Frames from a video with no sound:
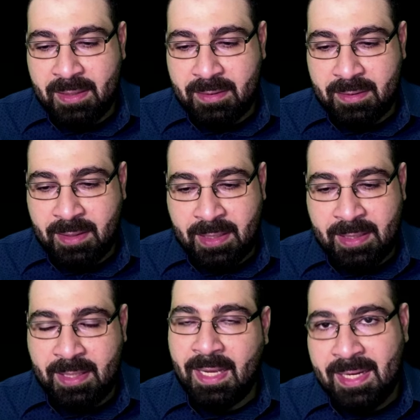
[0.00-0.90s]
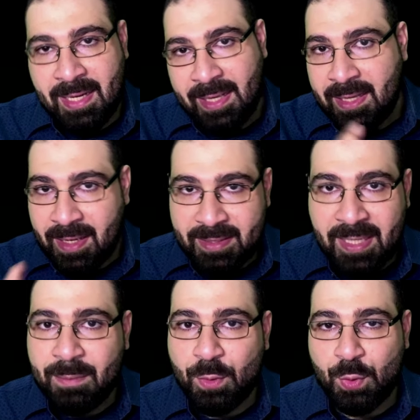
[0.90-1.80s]
يعني هن
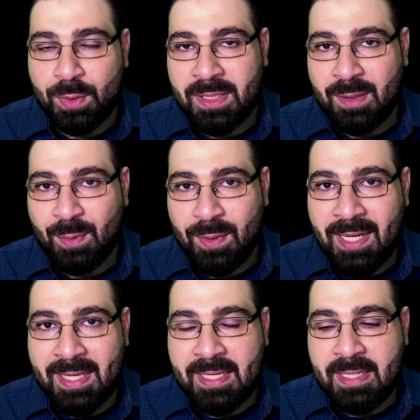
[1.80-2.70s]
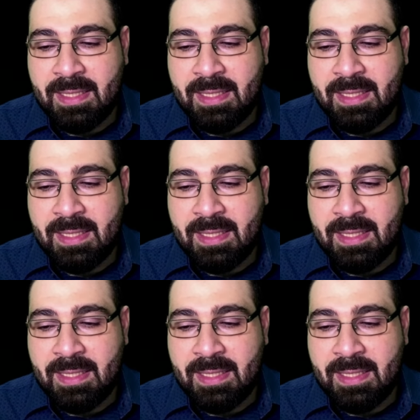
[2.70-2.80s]
القراءتين موجودين ولكن